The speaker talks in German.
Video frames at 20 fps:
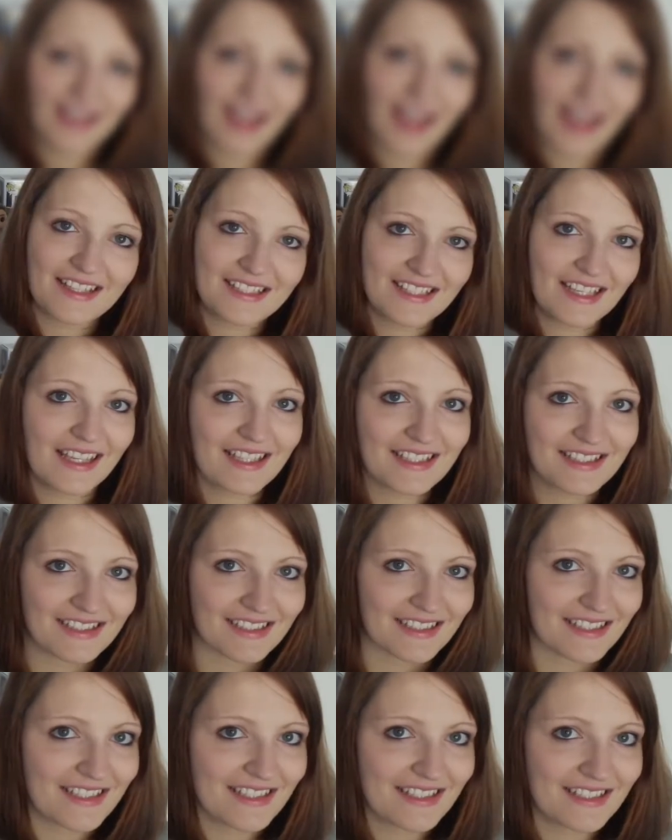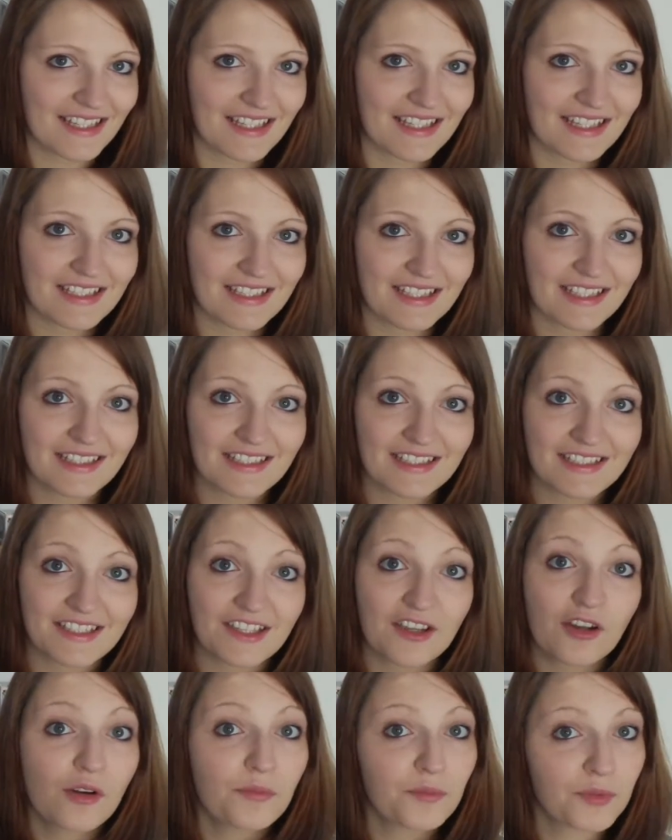Als erstes sind es die
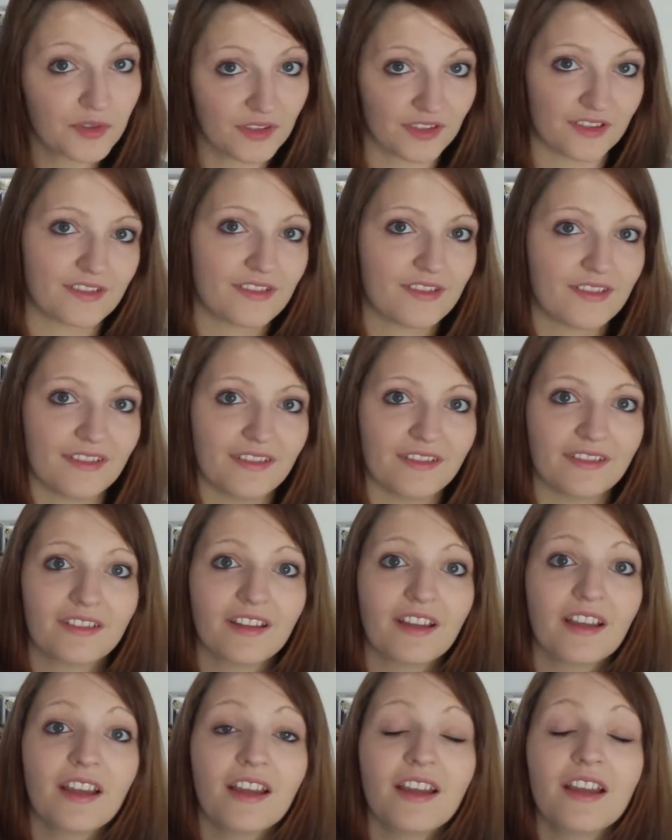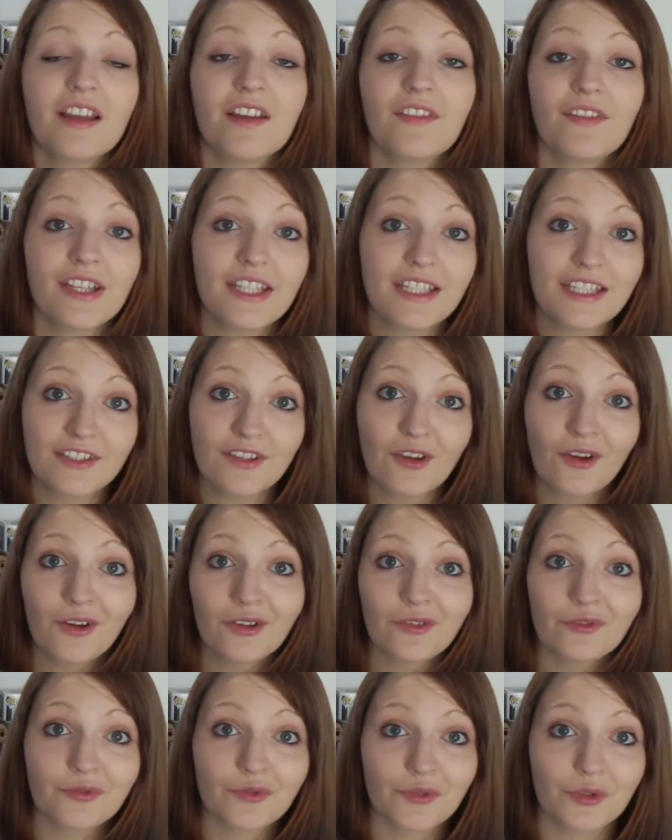Komponisten. Wenn ich
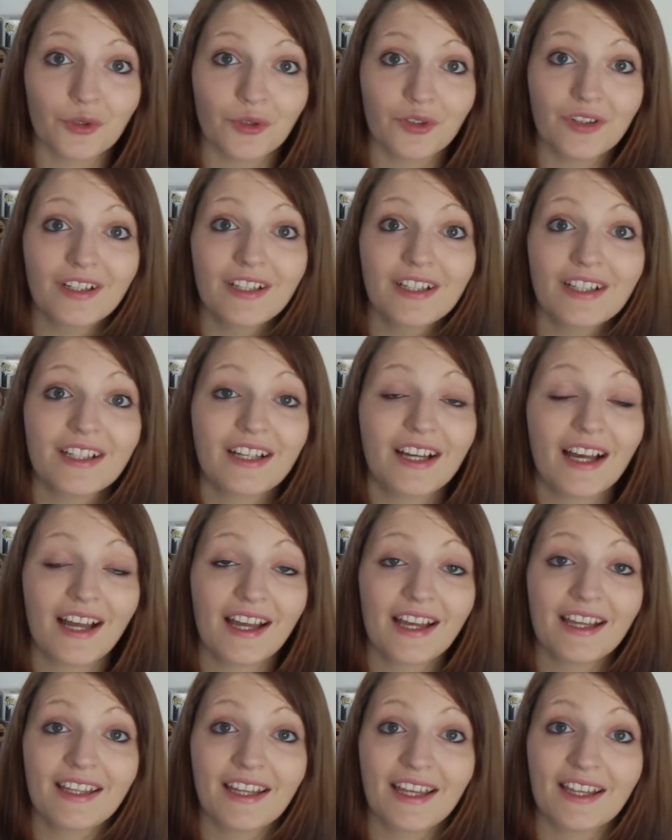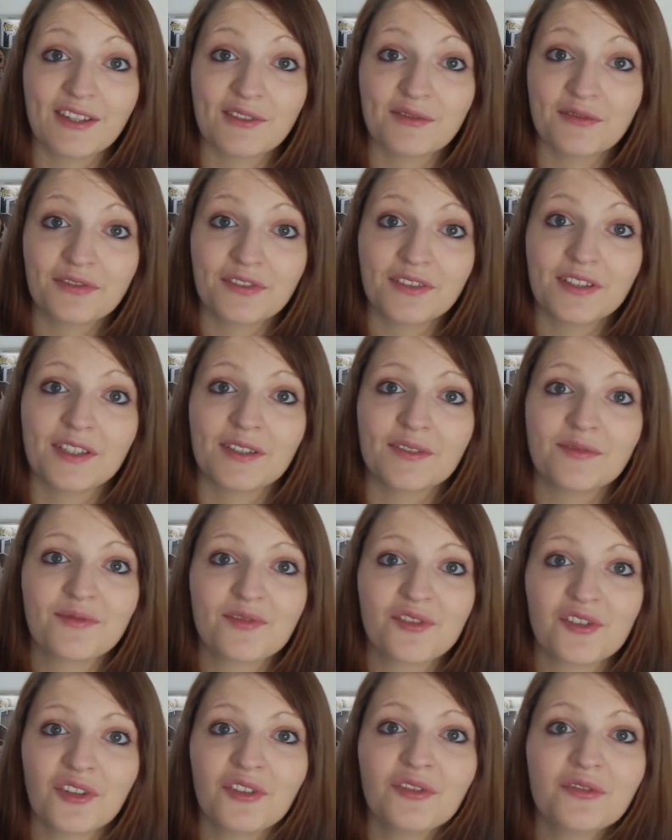irgendwo in einem Film
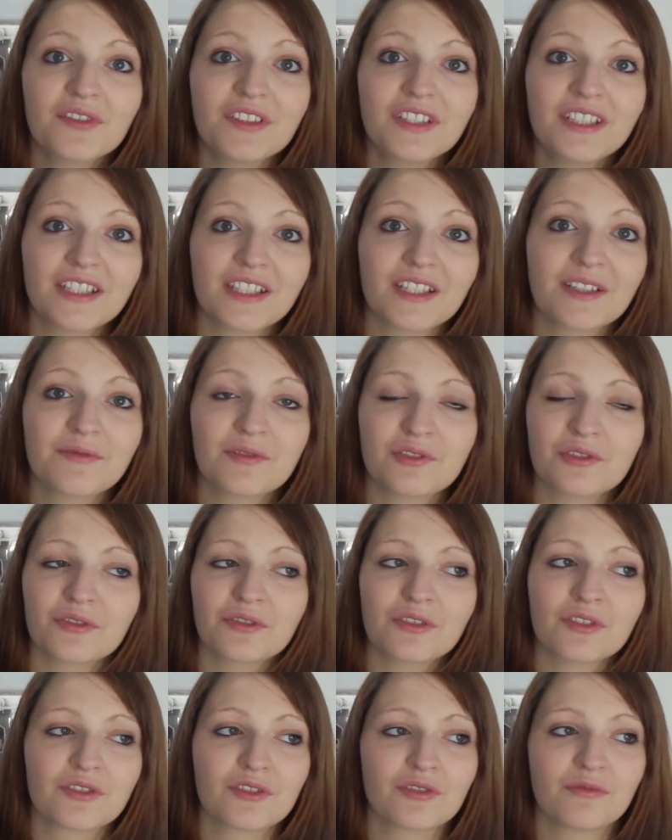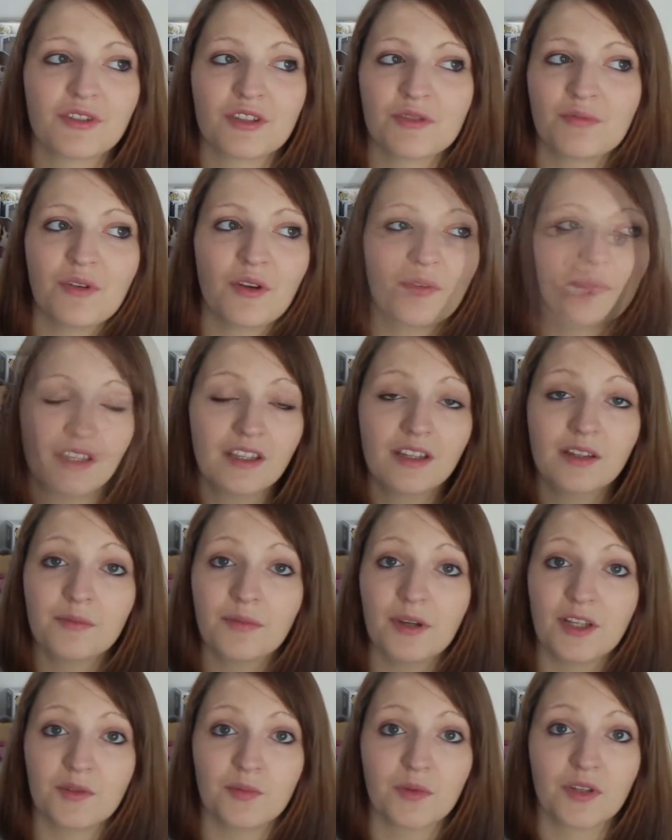John Williams oder zum Beispiel auch
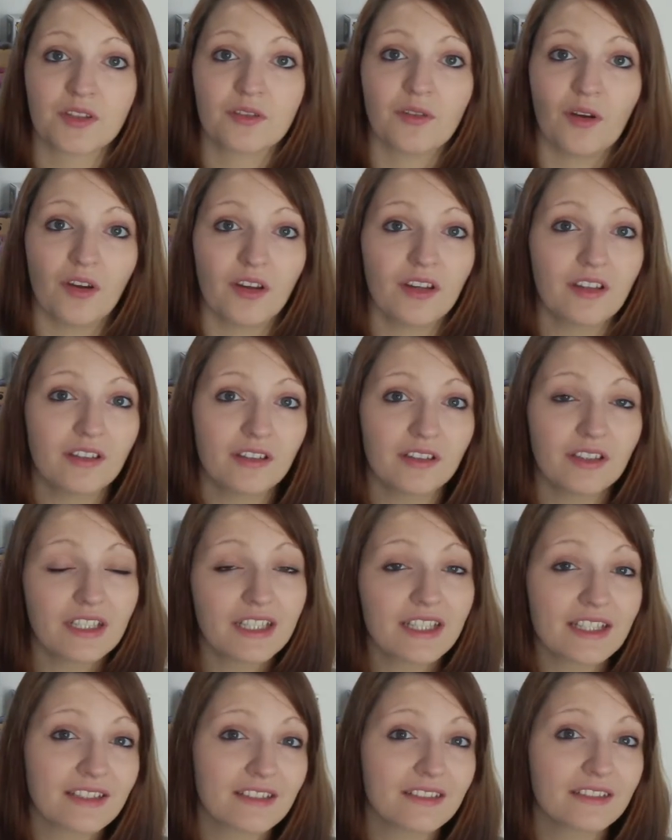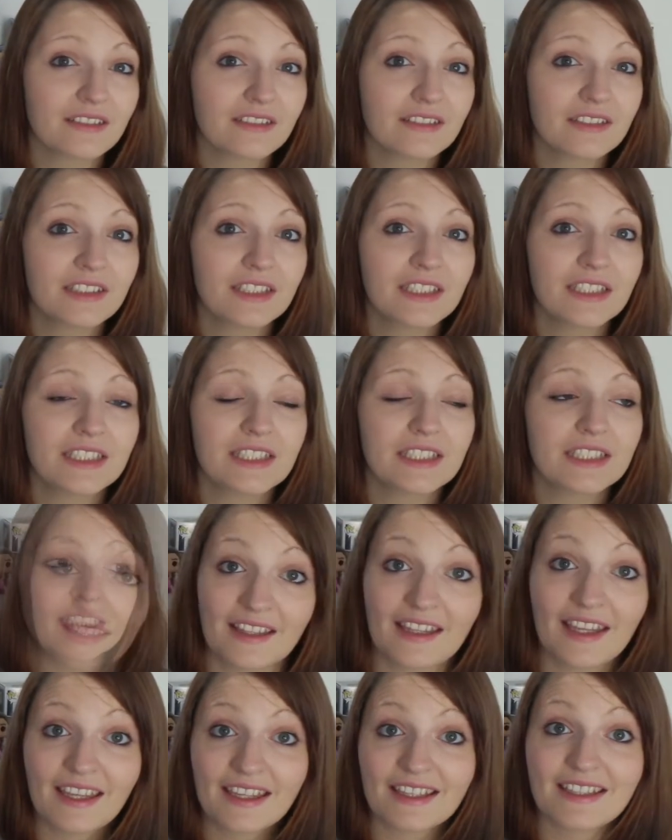Patrick Doyle lese, dann
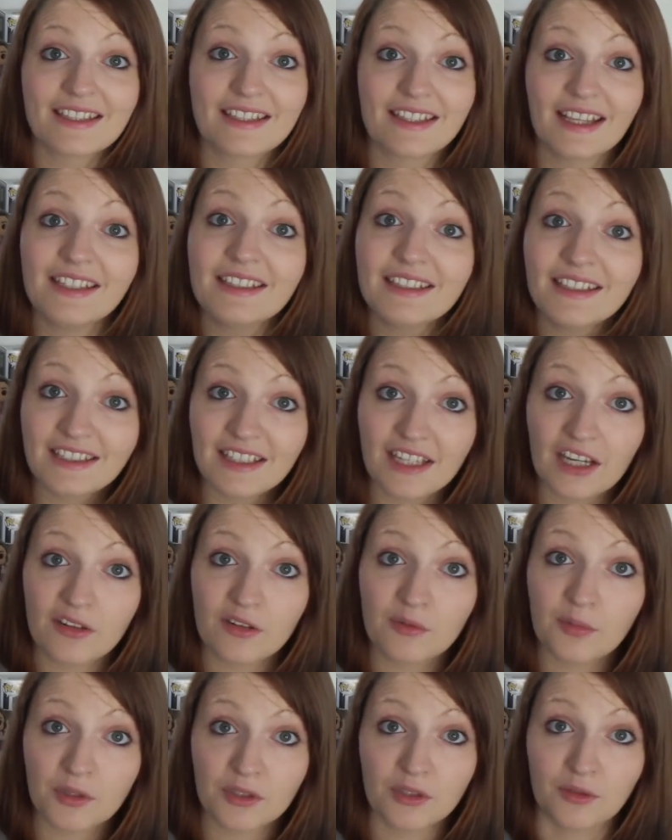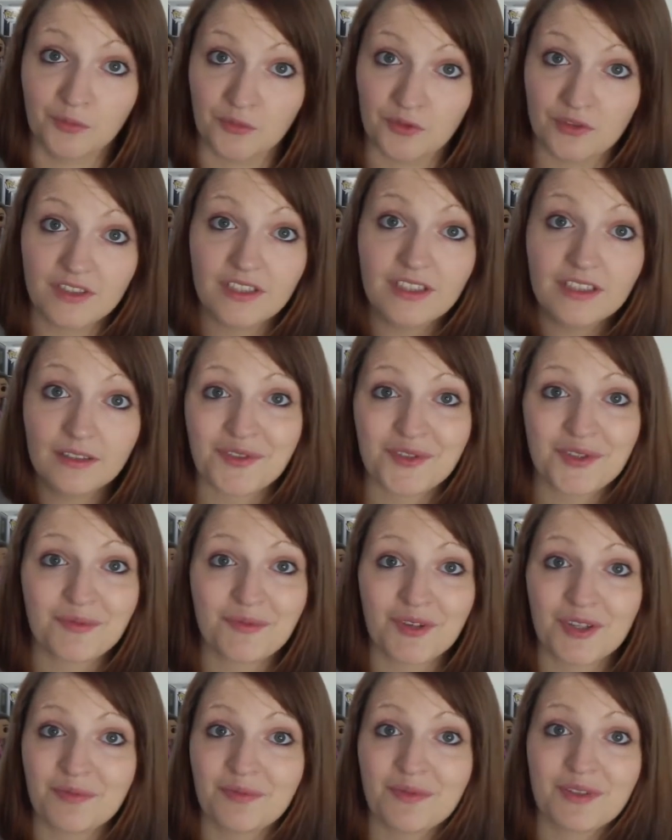denke ich gleich an die Harry Potter Musik. Also zum
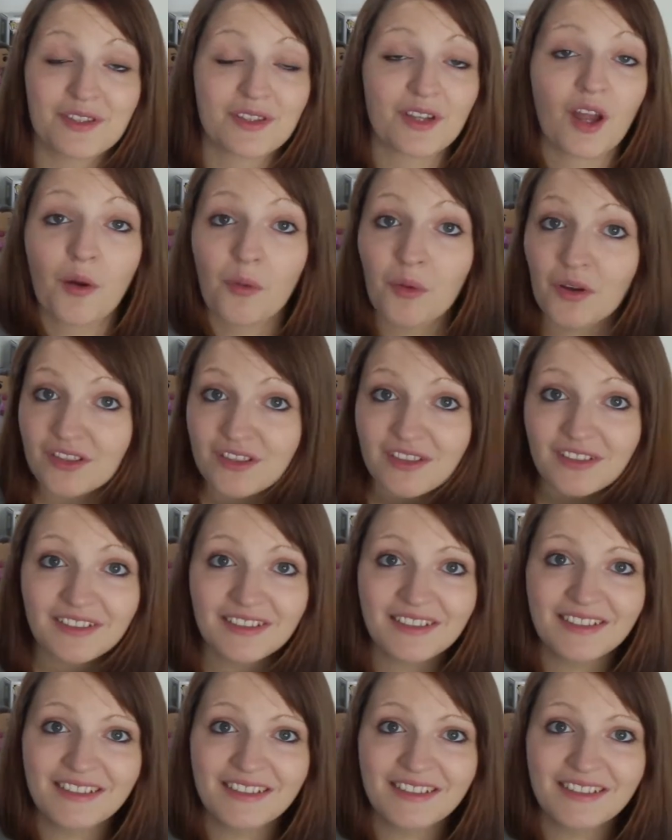Beispiel Star Wars,